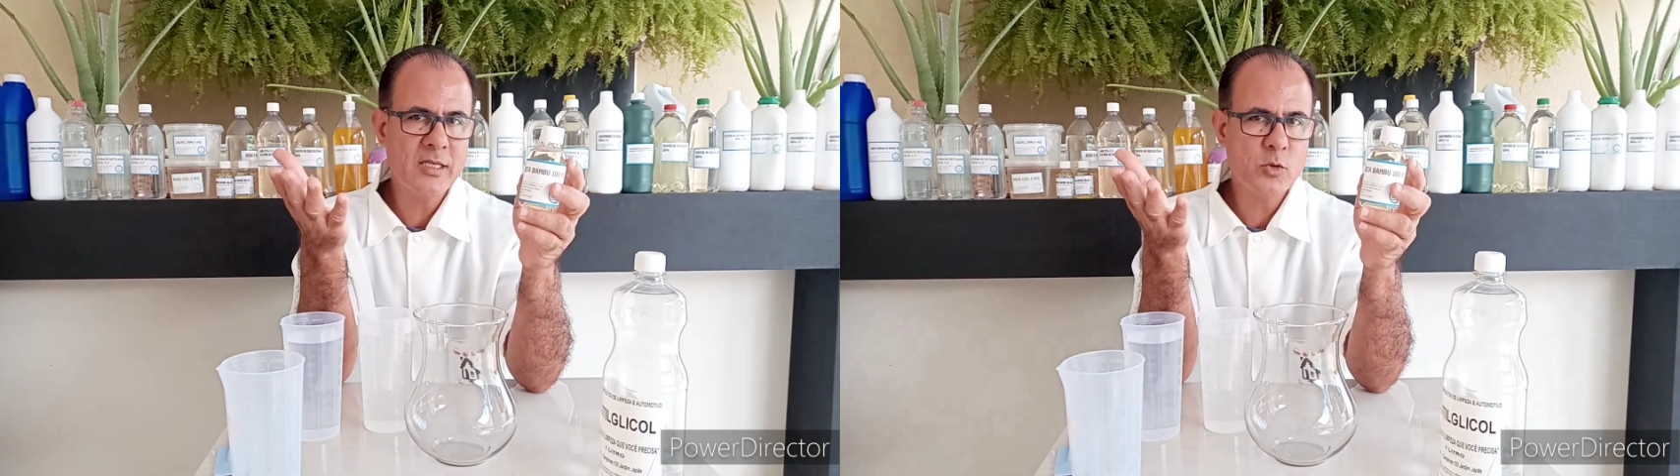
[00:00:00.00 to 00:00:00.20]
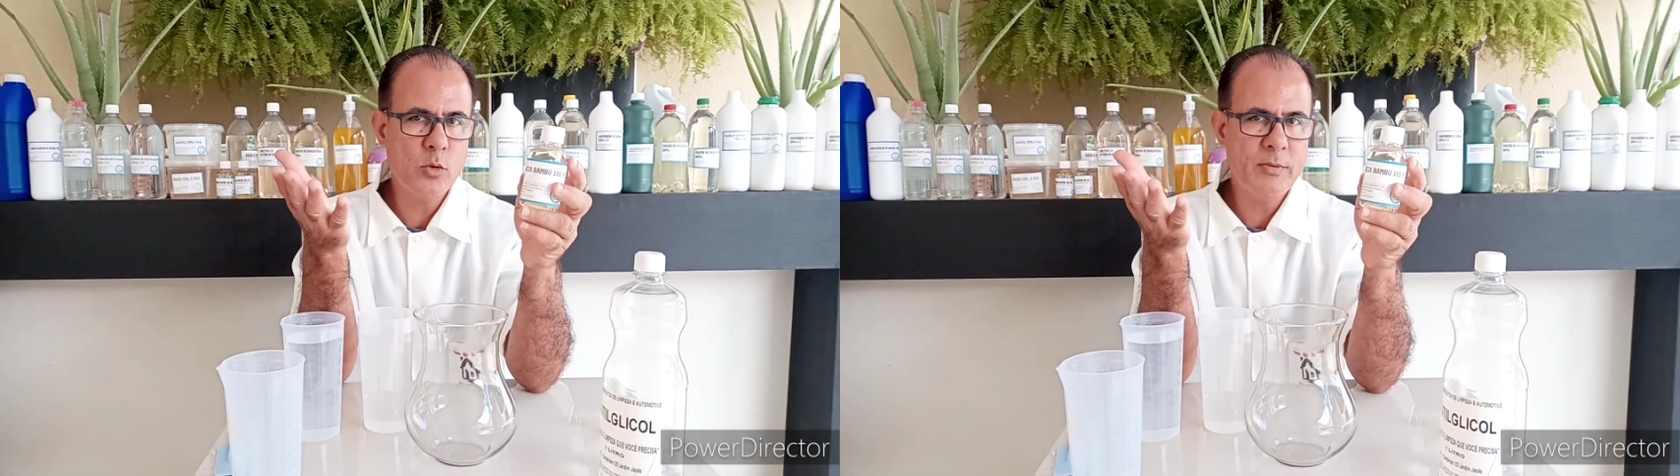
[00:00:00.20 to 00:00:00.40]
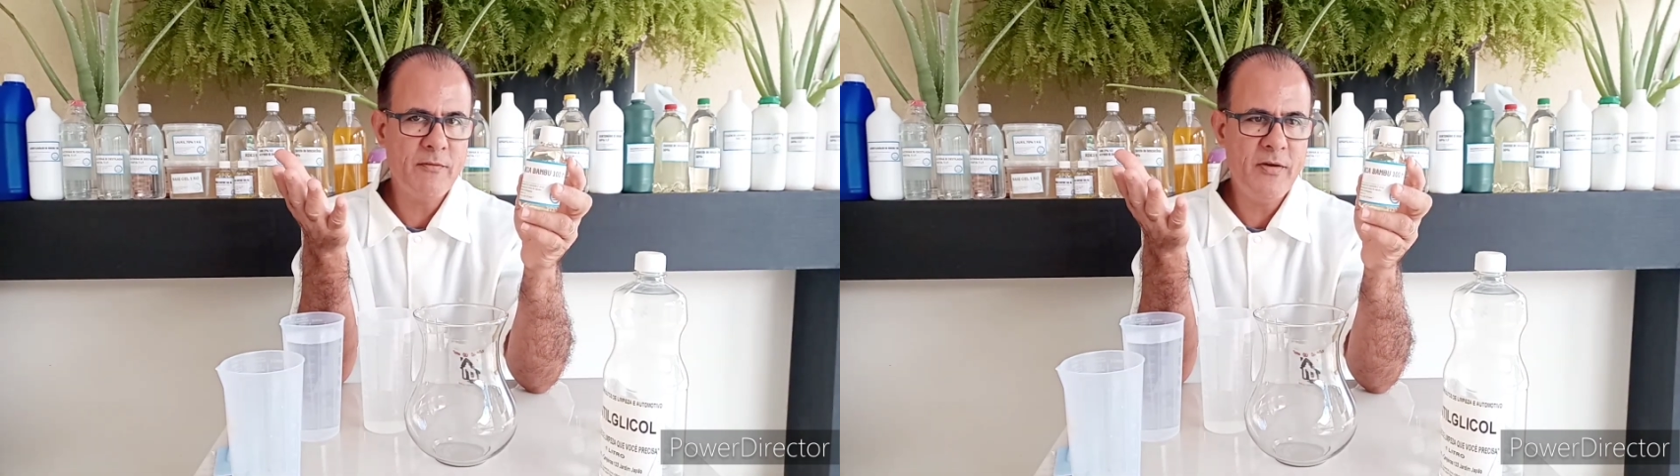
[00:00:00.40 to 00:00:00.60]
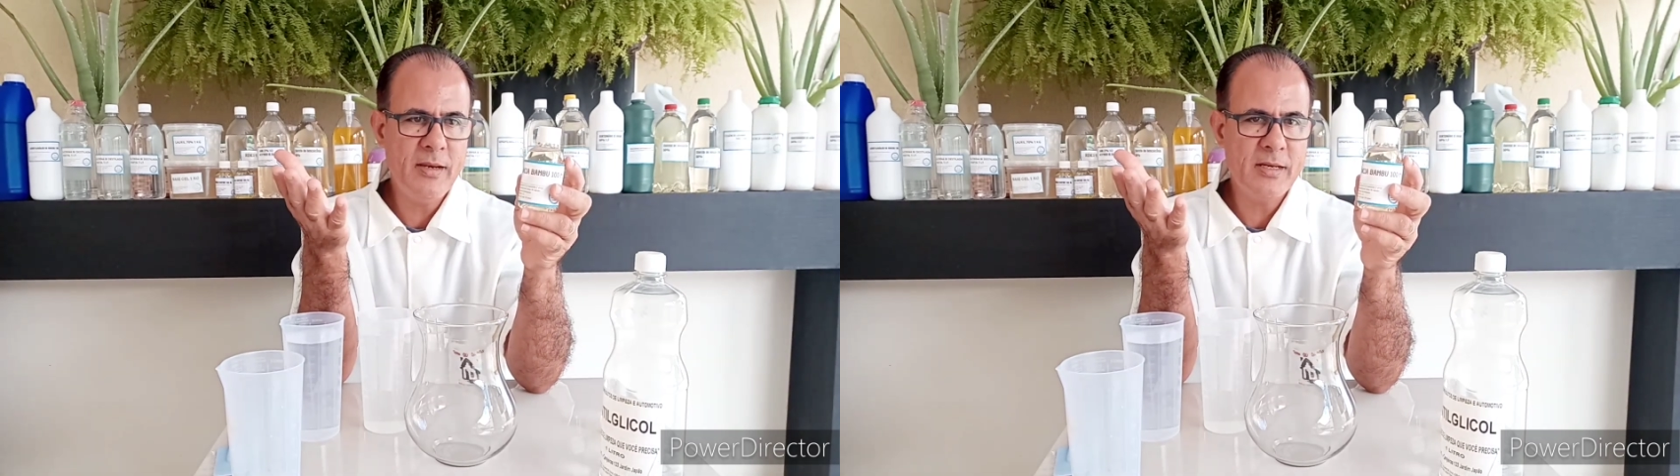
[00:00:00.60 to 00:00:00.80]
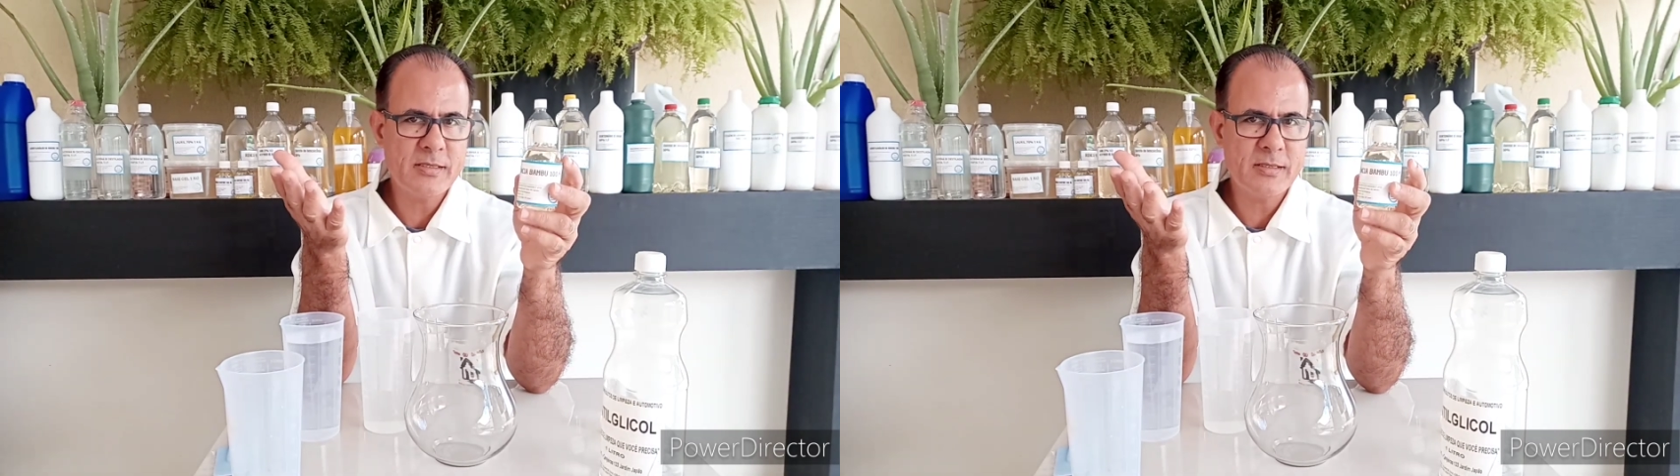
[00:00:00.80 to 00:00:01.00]
sua
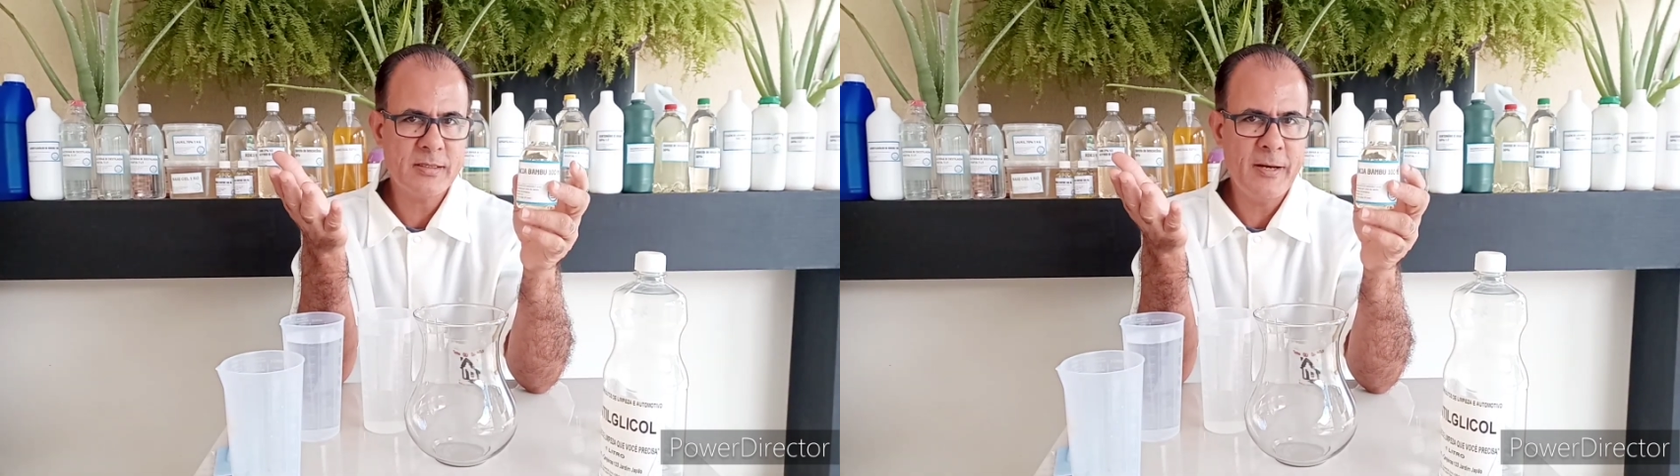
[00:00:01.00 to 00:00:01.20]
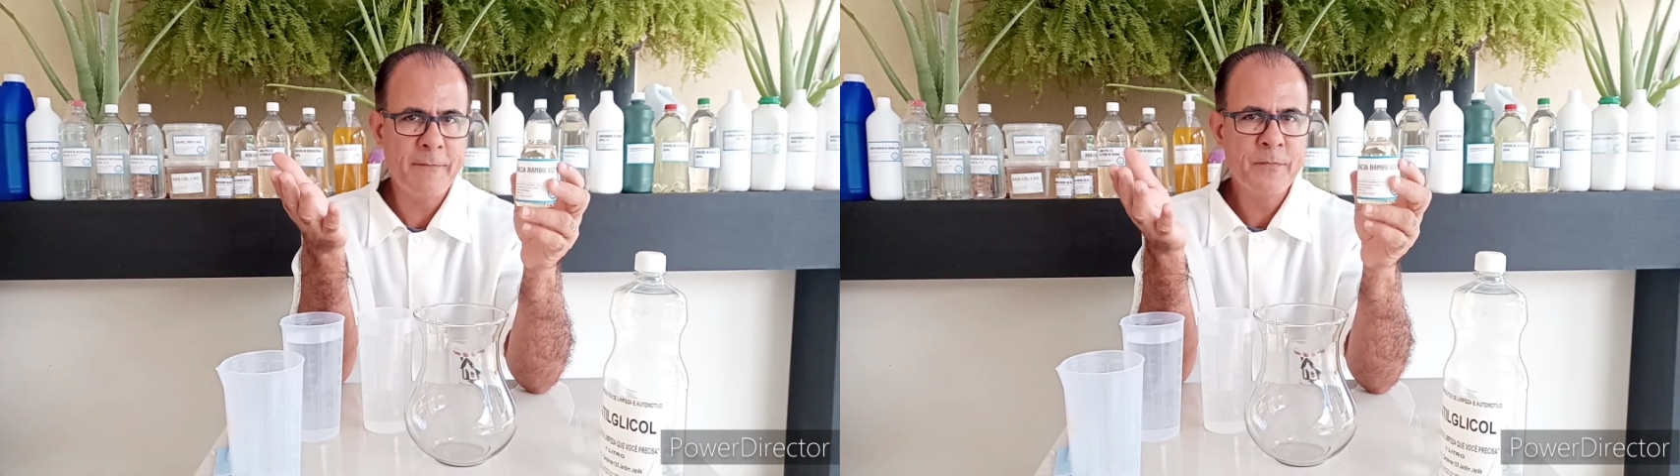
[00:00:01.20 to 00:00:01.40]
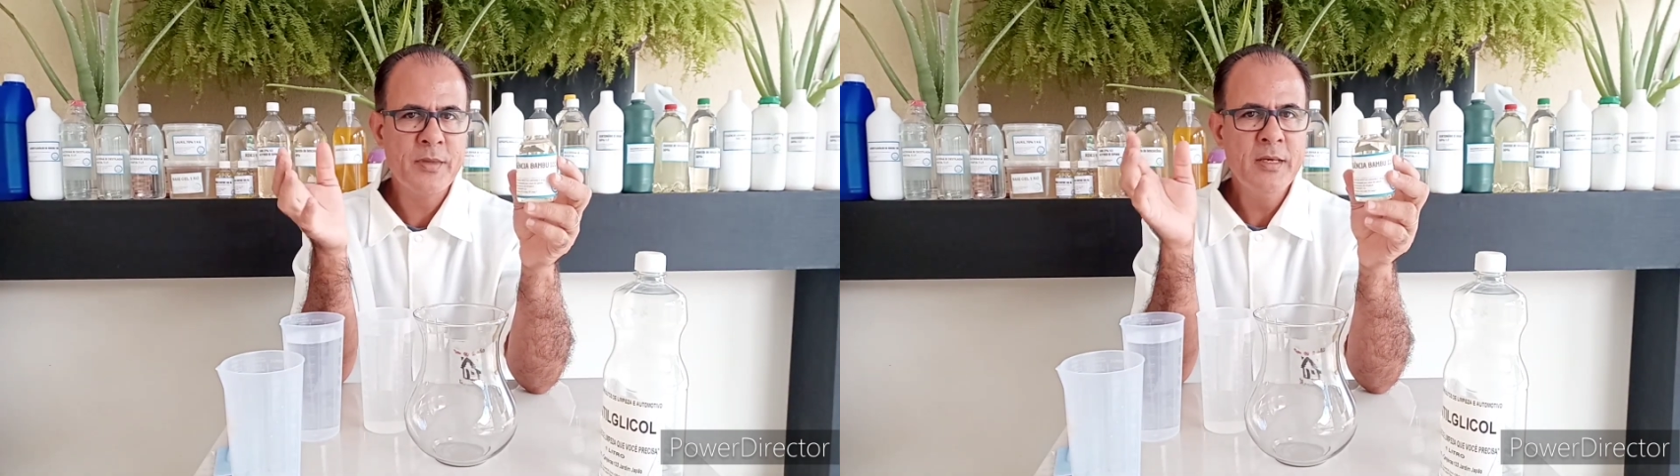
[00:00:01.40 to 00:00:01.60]
preferência, tá?